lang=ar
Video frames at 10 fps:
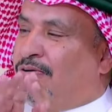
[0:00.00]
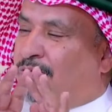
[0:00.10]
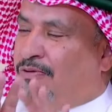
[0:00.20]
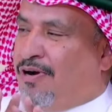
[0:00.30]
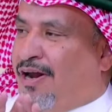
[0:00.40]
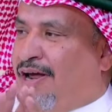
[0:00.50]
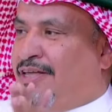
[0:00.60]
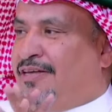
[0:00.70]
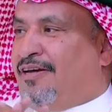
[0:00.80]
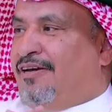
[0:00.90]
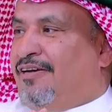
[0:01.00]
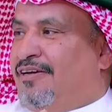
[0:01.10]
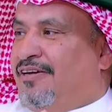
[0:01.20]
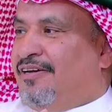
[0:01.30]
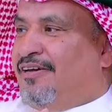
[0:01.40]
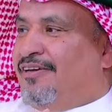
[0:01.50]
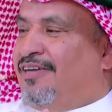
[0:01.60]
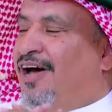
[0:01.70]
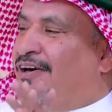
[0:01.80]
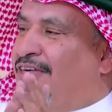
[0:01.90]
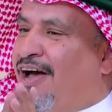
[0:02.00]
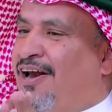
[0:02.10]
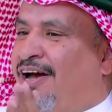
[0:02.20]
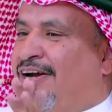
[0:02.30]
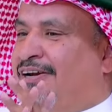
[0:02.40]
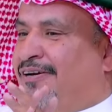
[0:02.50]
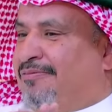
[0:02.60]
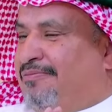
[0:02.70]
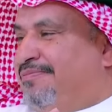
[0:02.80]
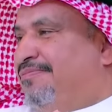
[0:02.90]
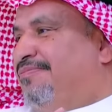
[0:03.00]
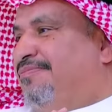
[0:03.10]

والنار هاديه يا سلام راح تاخذ احلى اكل